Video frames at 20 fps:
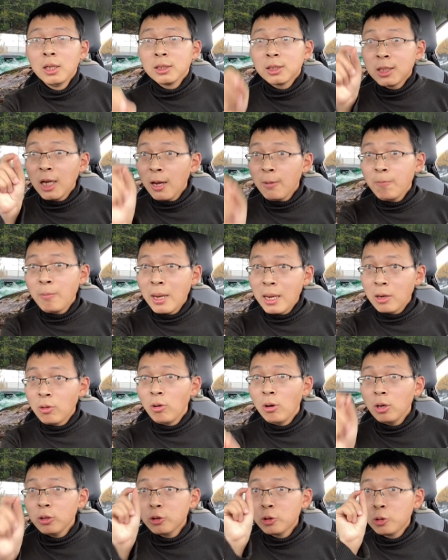在美
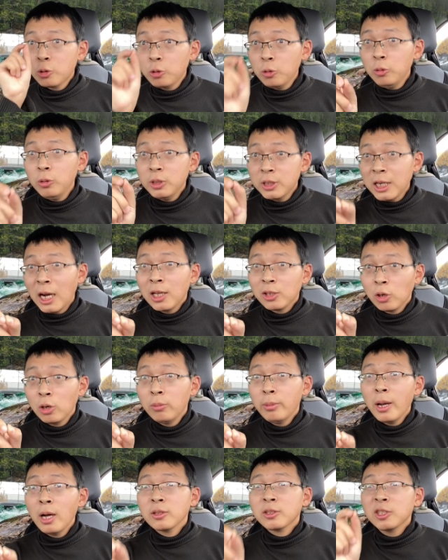国，虚假投
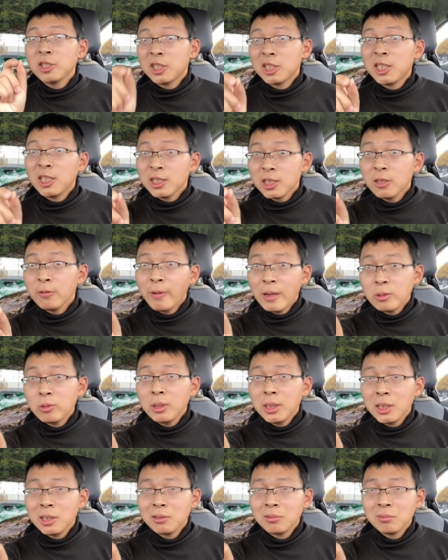票是刑事犯
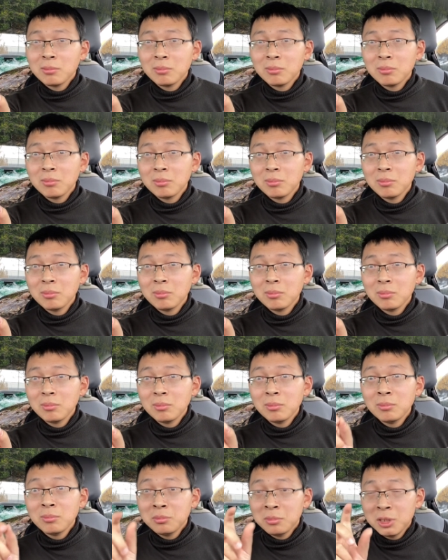罪，
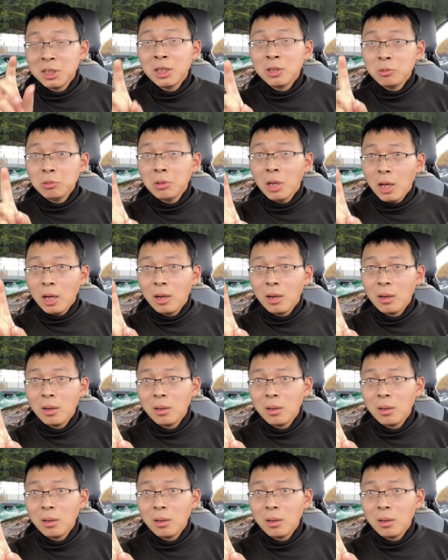记住了。